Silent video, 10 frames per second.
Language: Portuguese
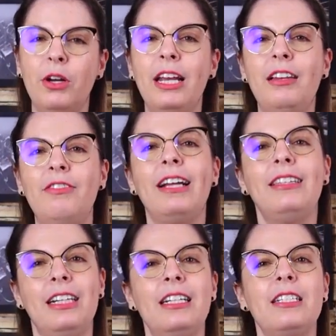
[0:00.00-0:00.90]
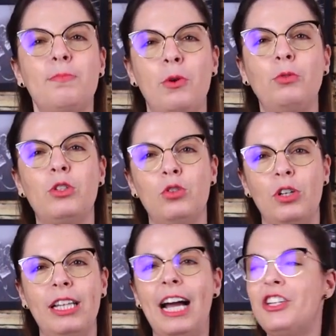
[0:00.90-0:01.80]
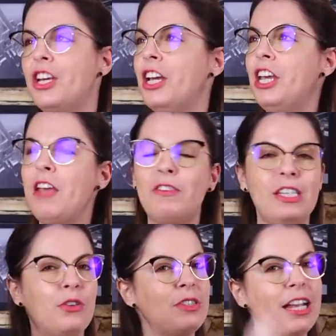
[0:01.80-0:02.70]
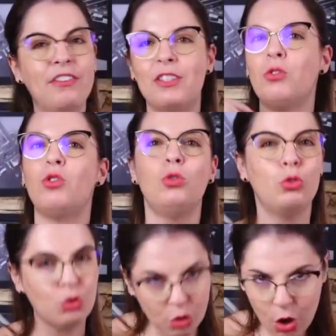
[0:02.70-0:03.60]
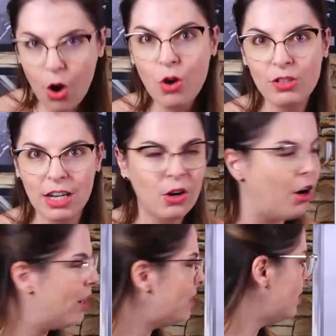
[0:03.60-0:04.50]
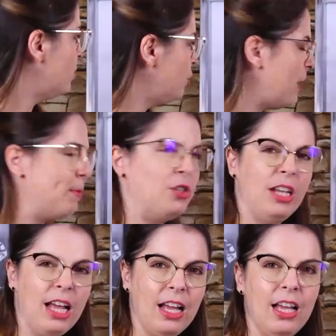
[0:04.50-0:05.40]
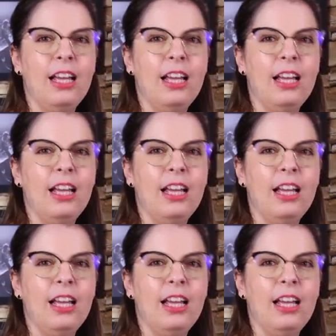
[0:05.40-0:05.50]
ele vai transpondo a sonoridade e você consegue fazer os outros 11 acordes no shape de lá.